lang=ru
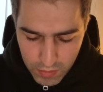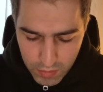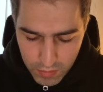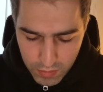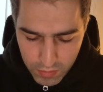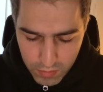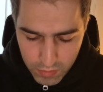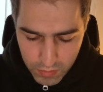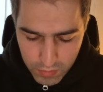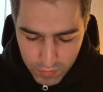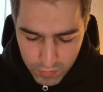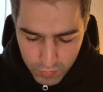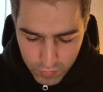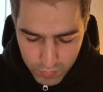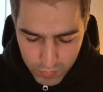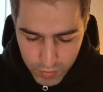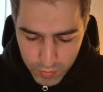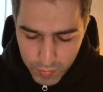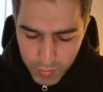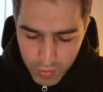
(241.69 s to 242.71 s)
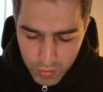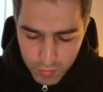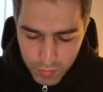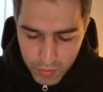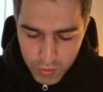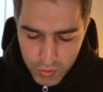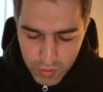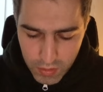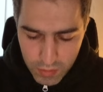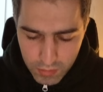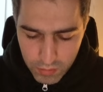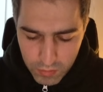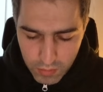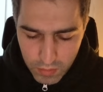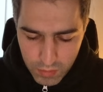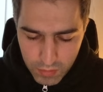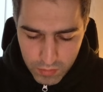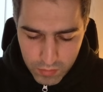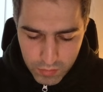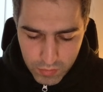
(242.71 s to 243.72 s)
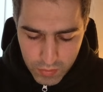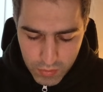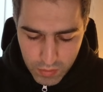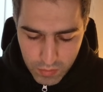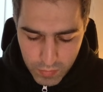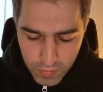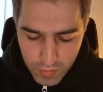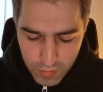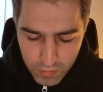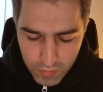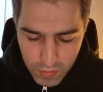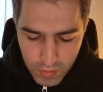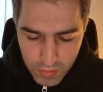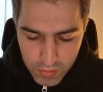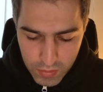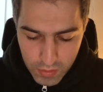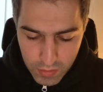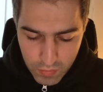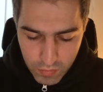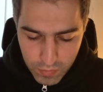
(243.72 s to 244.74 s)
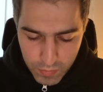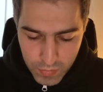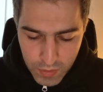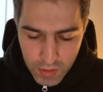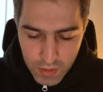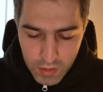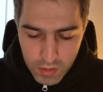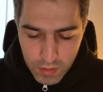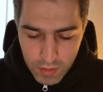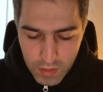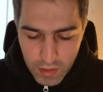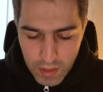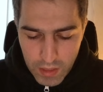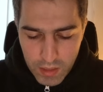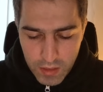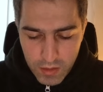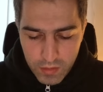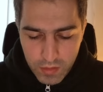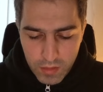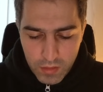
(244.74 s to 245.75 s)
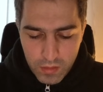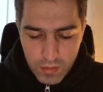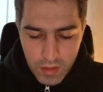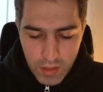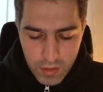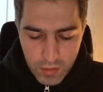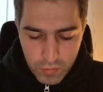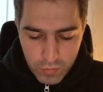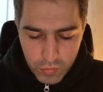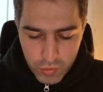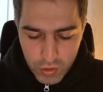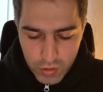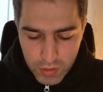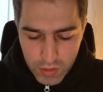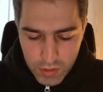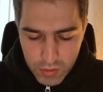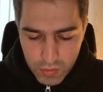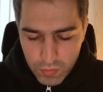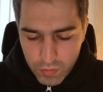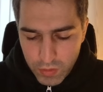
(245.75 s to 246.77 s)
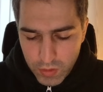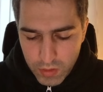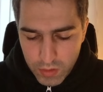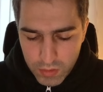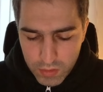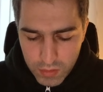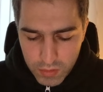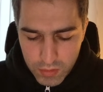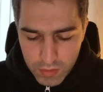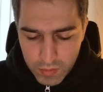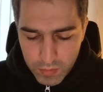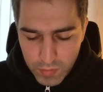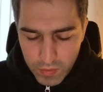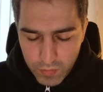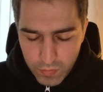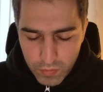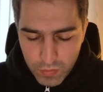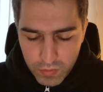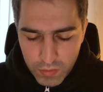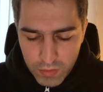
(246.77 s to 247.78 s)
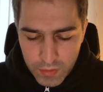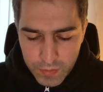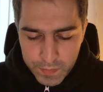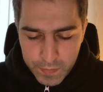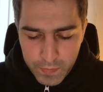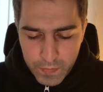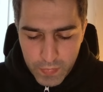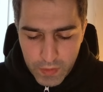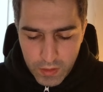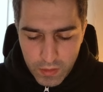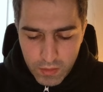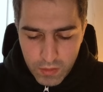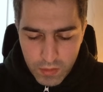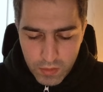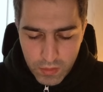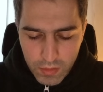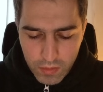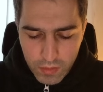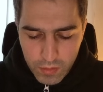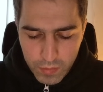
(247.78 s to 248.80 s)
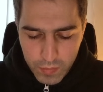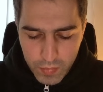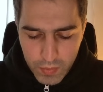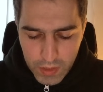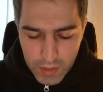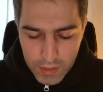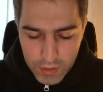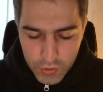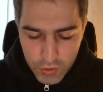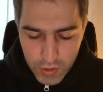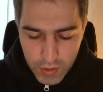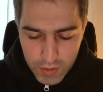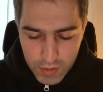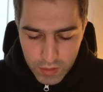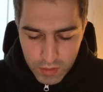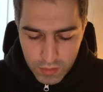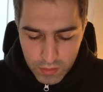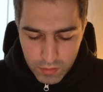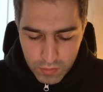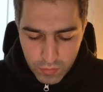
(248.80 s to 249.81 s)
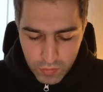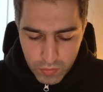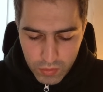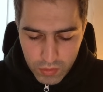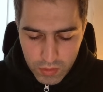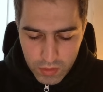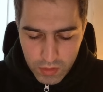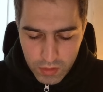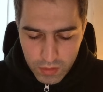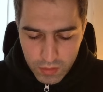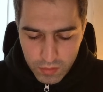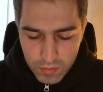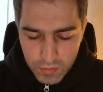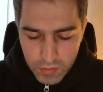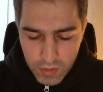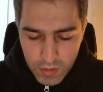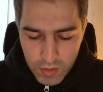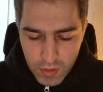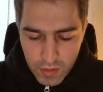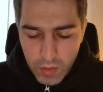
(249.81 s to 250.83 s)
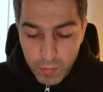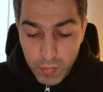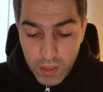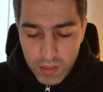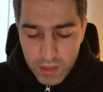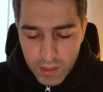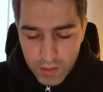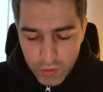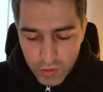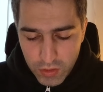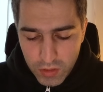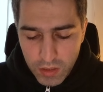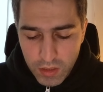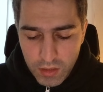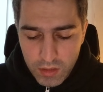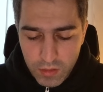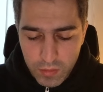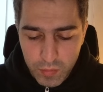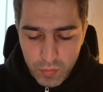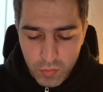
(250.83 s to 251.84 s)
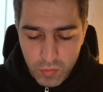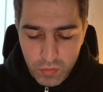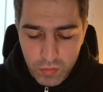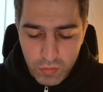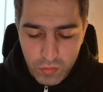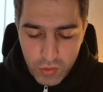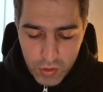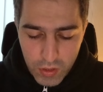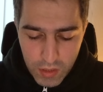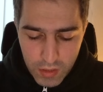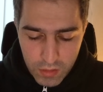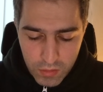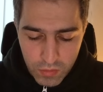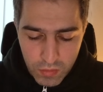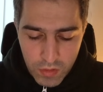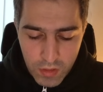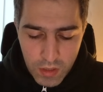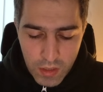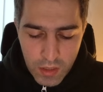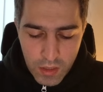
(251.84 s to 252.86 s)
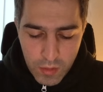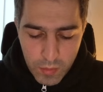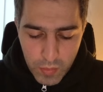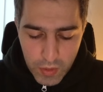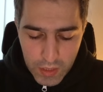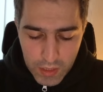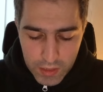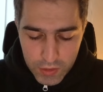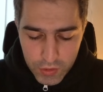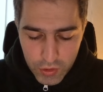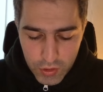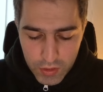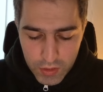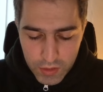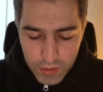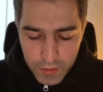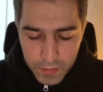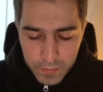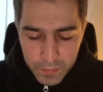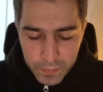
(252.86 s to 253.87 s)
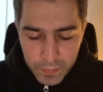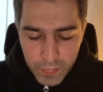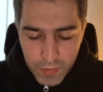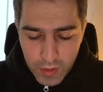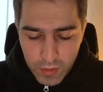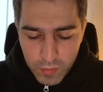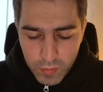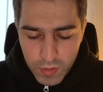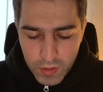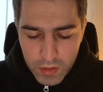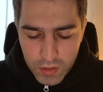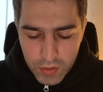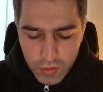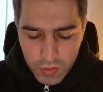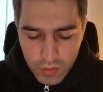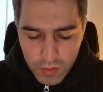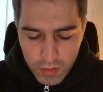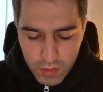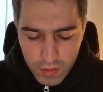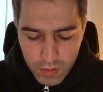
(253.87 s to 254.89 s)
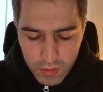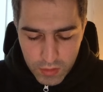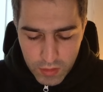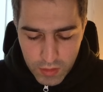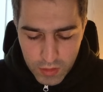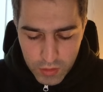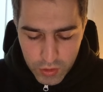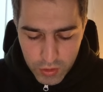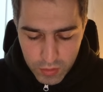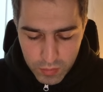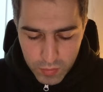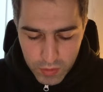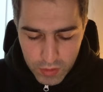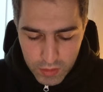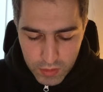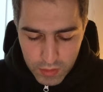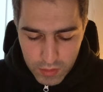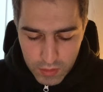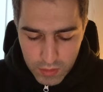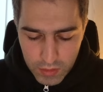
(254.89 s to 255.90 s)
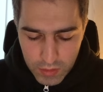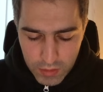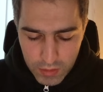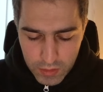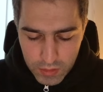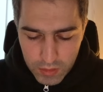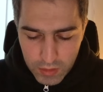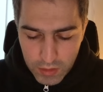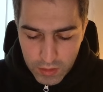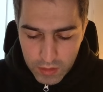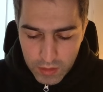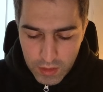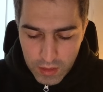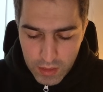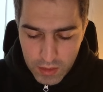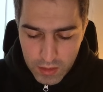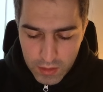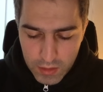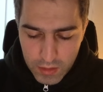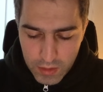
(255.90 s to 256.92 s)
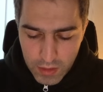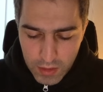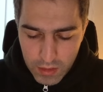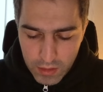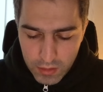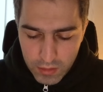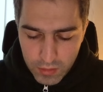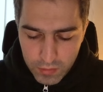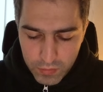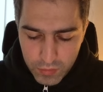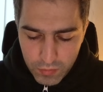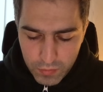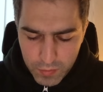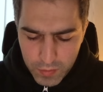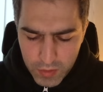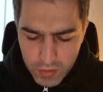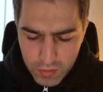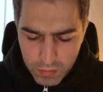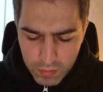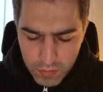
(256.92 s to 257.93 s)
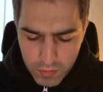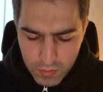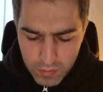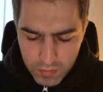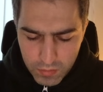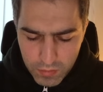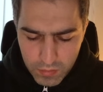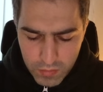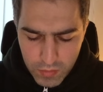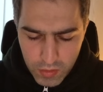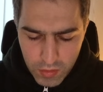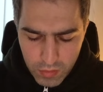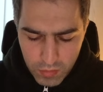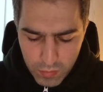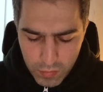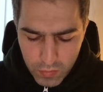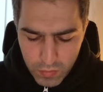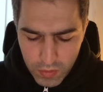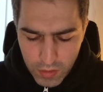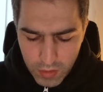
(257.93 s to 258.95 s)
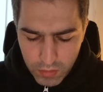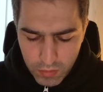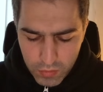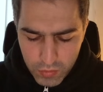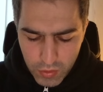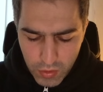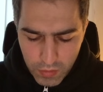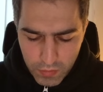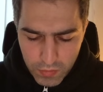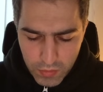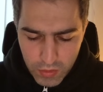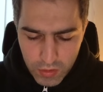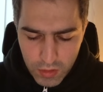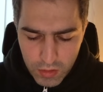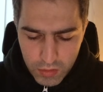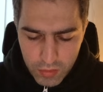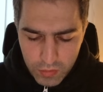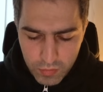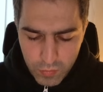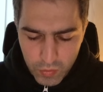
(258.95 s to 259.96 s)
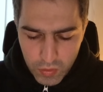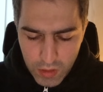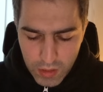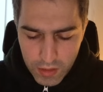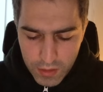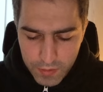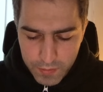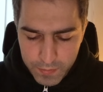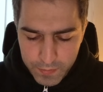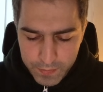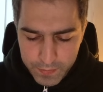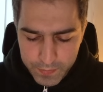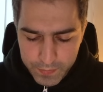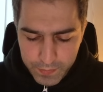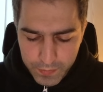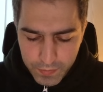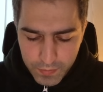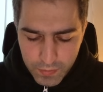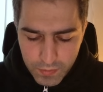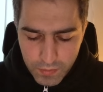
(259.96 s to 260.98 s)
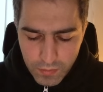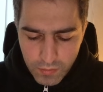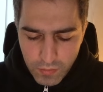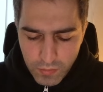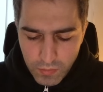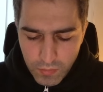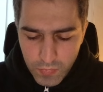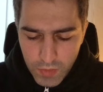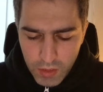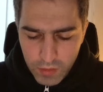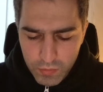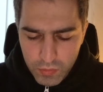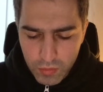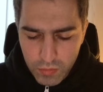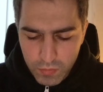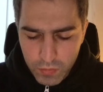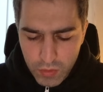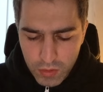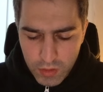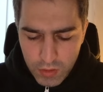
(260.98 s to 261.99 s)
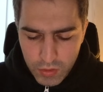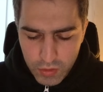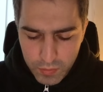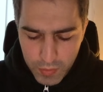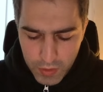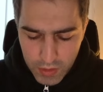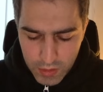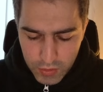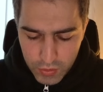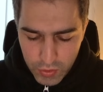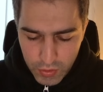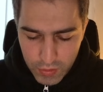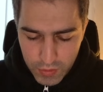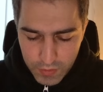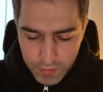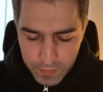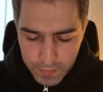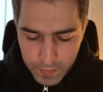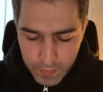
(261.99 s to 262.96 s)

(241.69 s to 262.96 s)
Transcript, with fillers: А, ну и предупреждение, да, с ними я знаком. Далее это уже настройки самого а, приложения, то есть здесь передача данных по улучшению приложения, передача каких-то ошибок и так далее. Я это все, в принципе, не люблю, я отключаю всегда, жму «Далее». И все, вот наше приложение.